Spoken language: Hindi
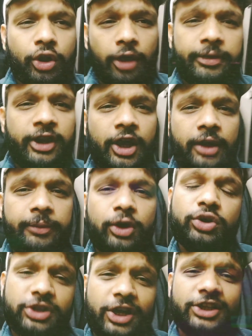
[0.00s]
तो कभी ना कभी
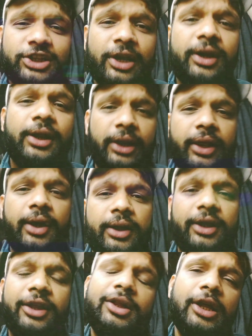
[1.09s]
कुछ अच्छा निकलेगा ही
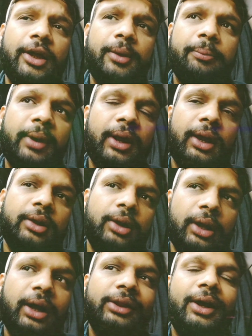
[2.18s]
इसलिए मैं
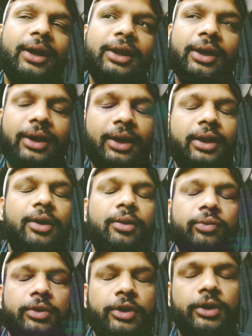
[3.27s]
लगातार ये कर ही रहा
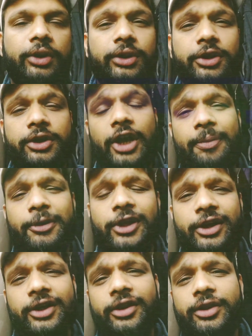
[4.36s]
हूँ क्या
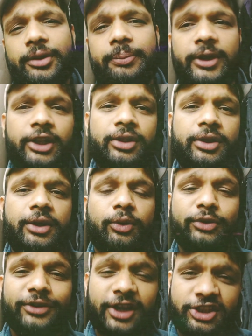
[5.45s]
पता किस दिन मेरे से
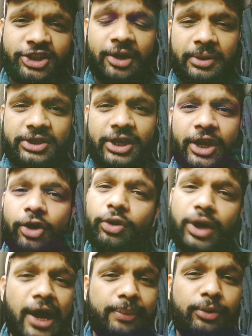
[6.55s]
कुछ अच्छा बन जाए
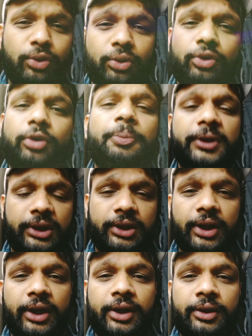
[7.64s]
और आप लोगों को
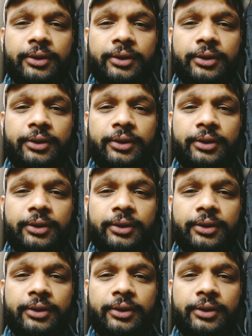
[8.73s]
पसंद आए